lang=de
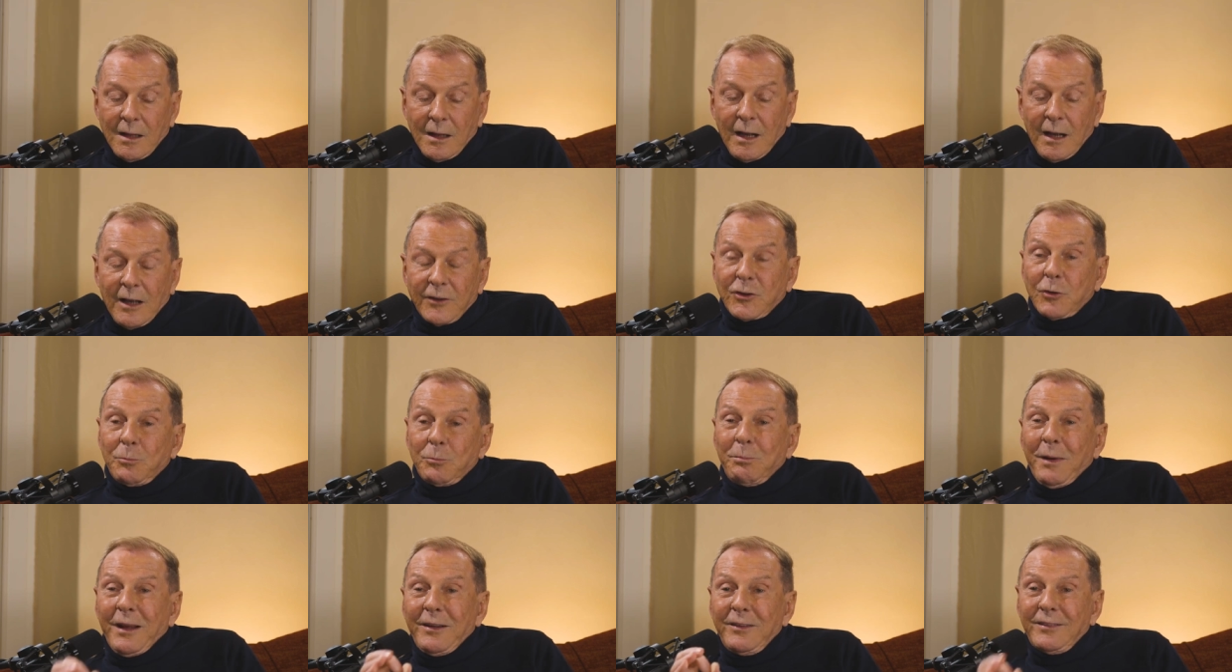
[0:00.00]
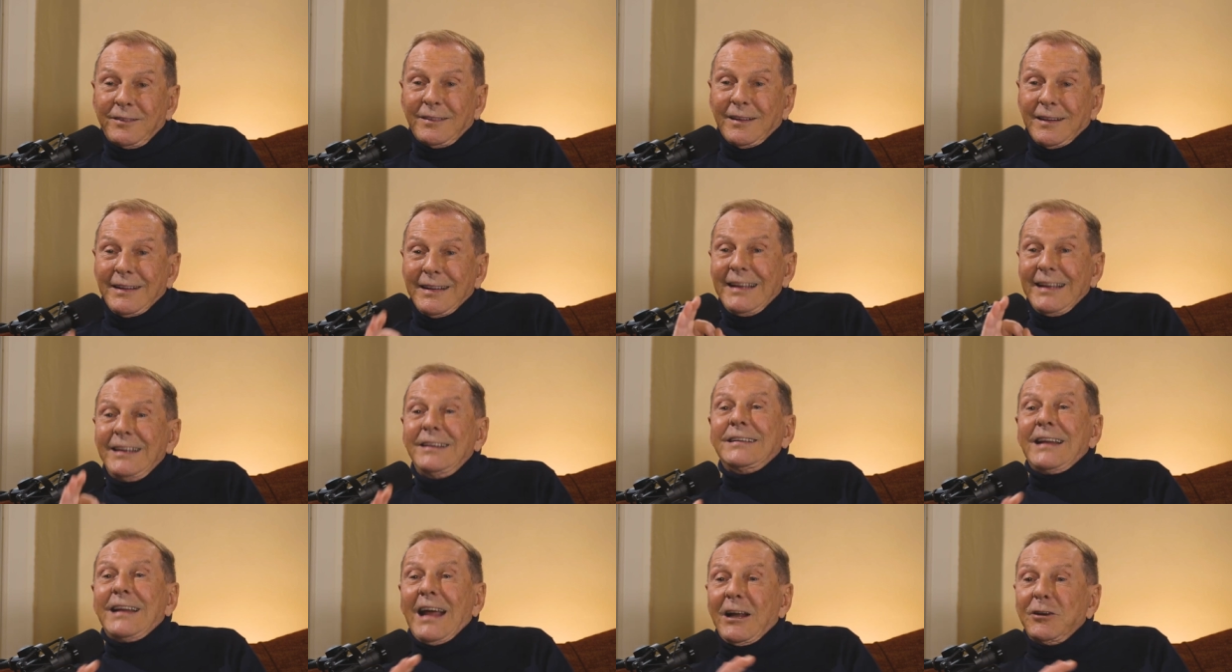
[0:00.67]
Also besser
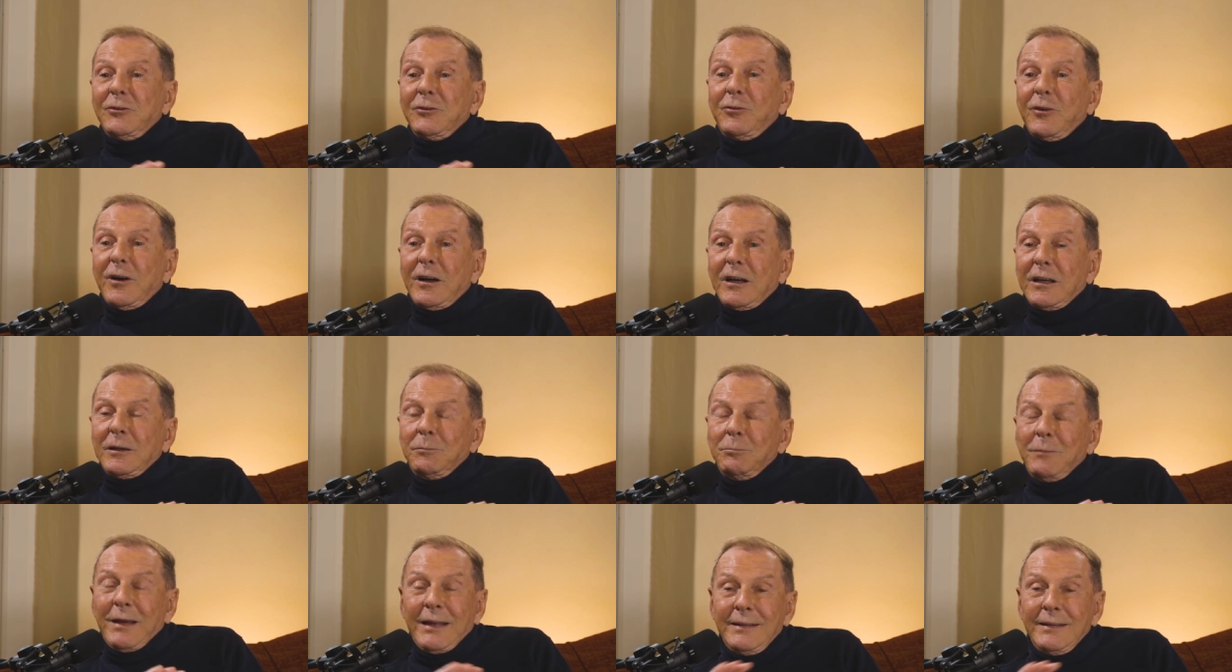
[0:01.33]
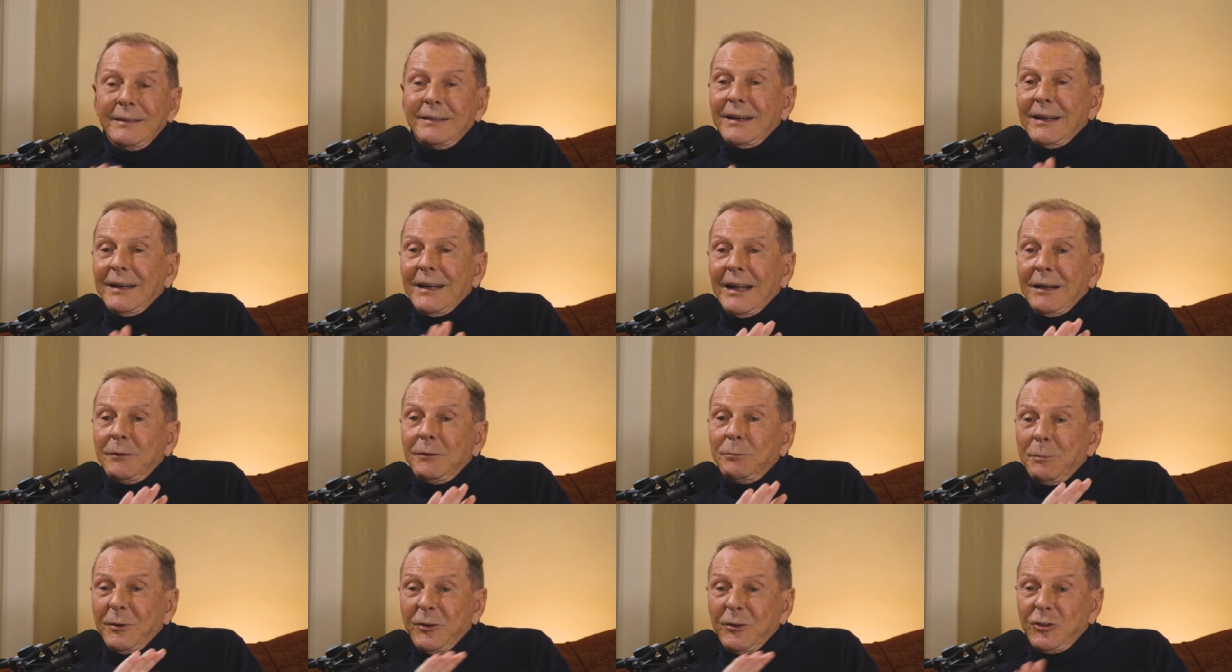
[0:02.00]
nicht einfach im
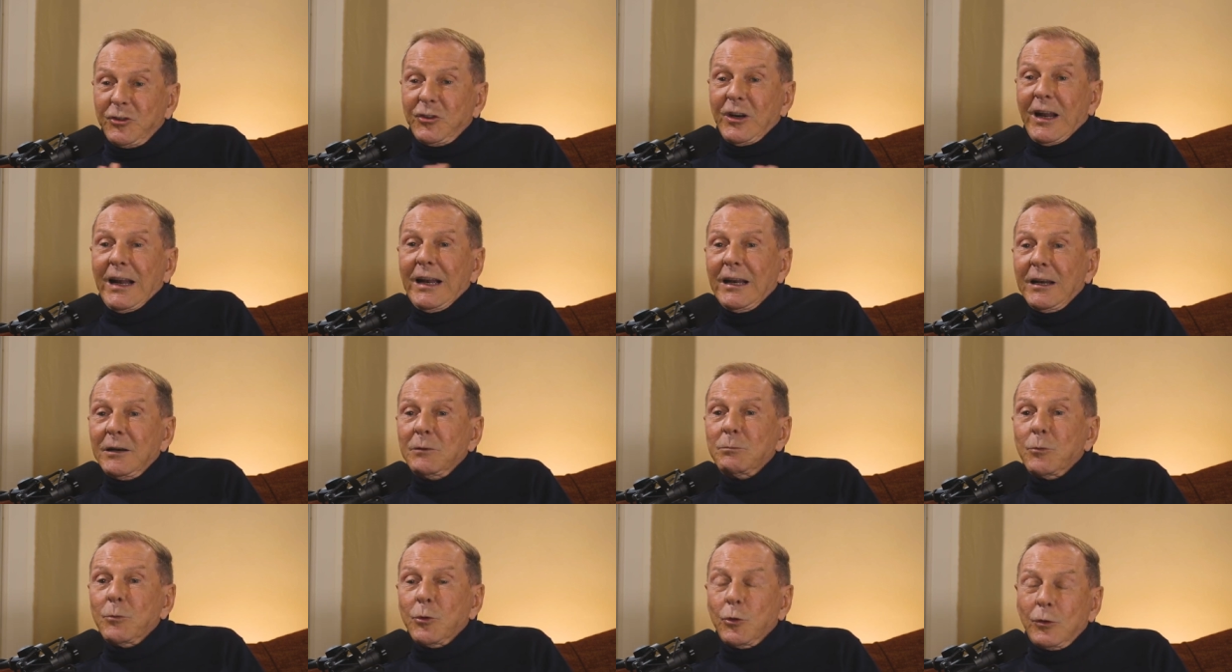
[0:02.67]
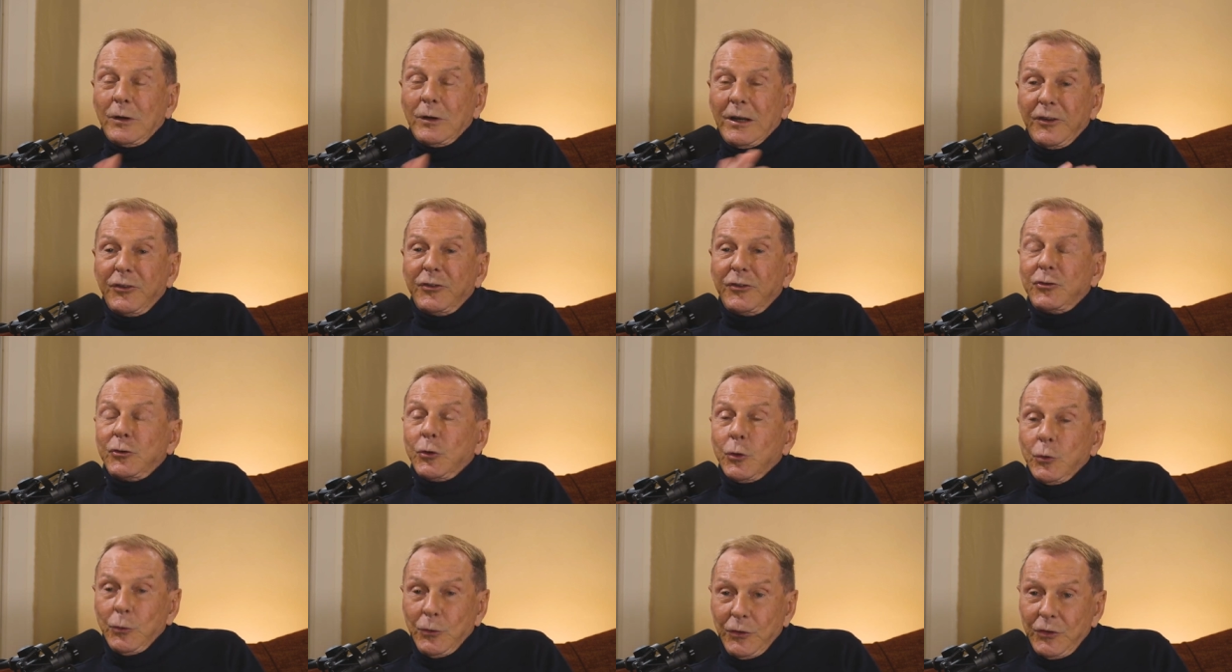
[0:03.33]
Internet bestellen,
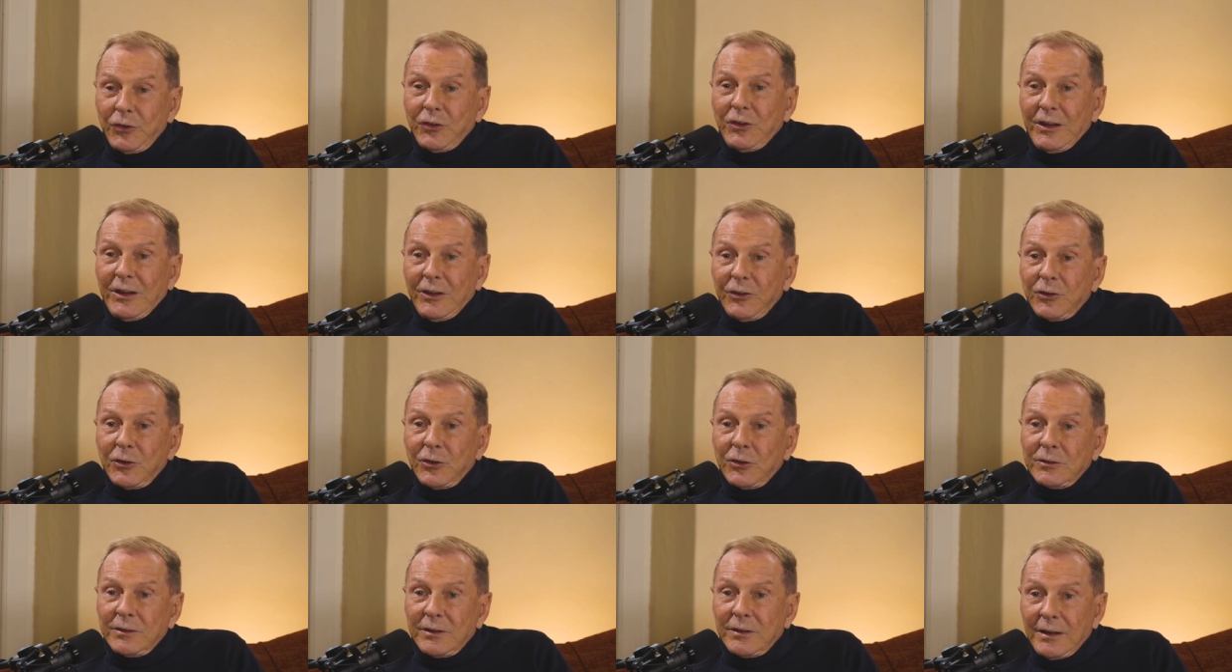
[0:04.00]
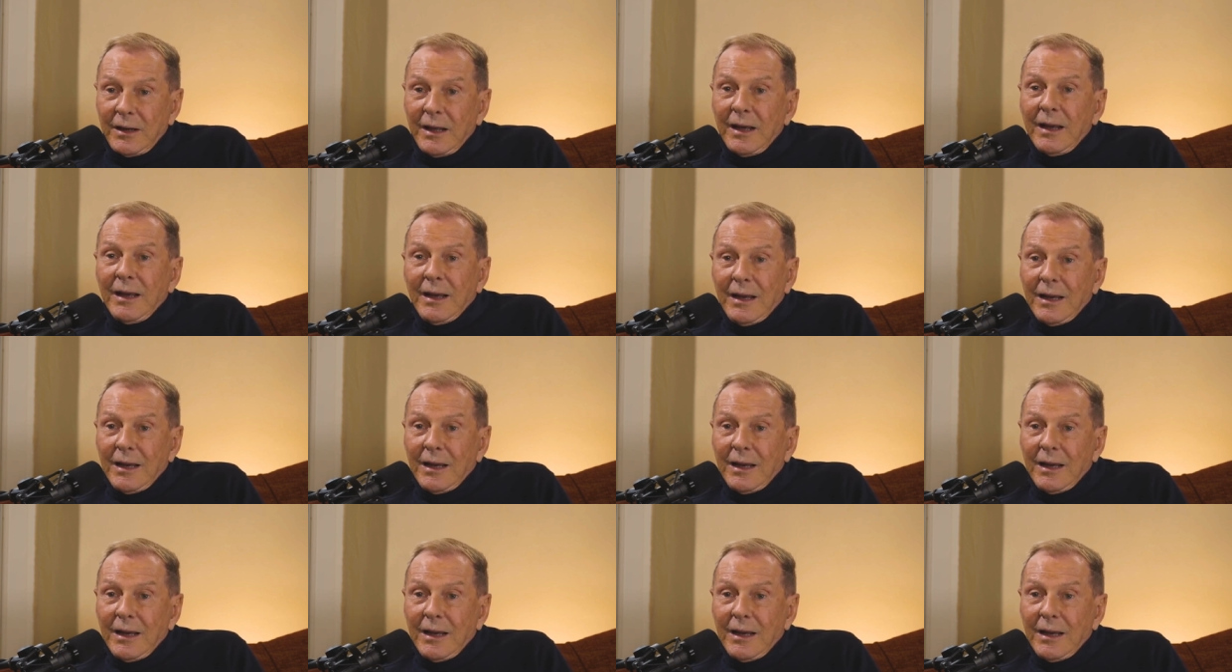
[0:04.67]
möglichst günstig, sondern